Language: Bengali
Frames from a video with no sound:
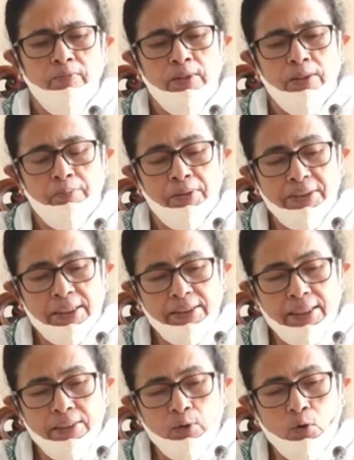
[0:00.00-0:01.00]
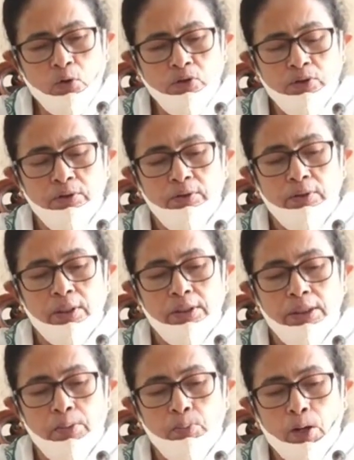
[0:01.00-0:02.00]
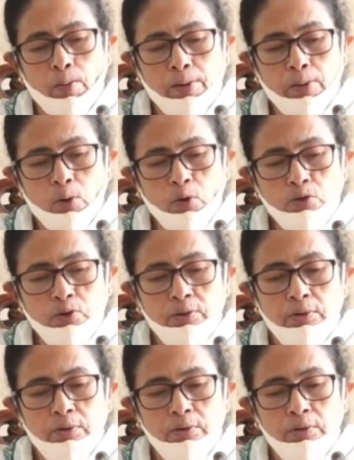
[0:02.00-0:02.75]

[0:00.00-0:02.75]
পেশাদারি কোর্স ডিপ্লোমা কোর্স